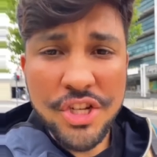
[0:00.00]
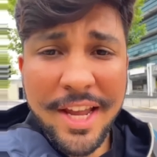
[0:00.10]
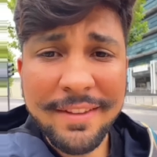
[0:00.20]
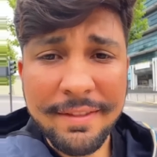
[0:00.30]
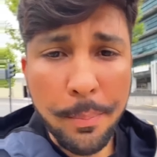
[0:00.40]

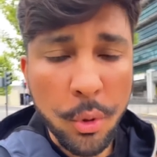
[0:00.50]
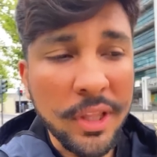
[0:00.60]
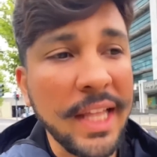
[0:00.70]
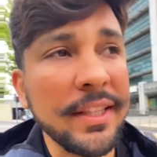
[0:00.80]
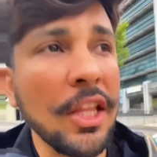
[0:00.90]
Gente, não é
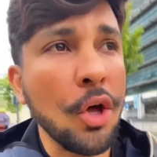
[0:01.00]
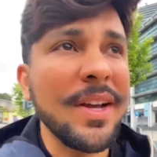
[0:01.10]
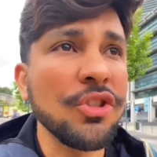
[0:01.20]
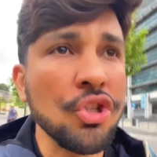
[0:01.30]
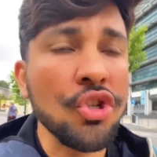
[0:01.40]
por nada não,
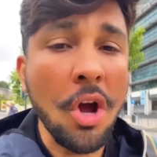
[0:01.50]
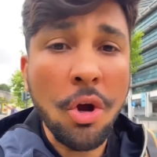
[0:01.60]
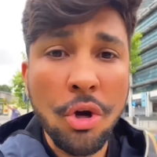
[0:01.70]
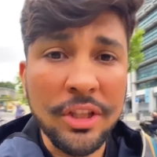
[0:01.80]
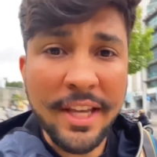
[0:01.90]
mas hoje eu
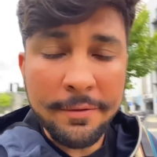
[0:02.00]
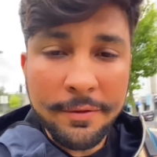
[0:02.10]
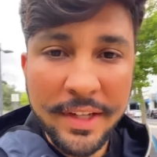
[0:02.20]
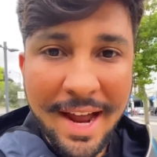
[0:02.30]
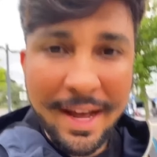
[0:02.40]
acordei
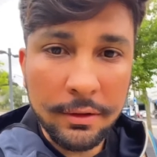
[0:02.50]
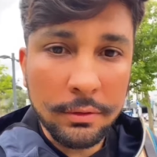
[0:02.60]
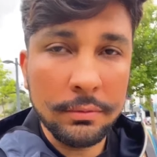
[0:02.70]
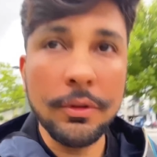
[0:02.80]
virado.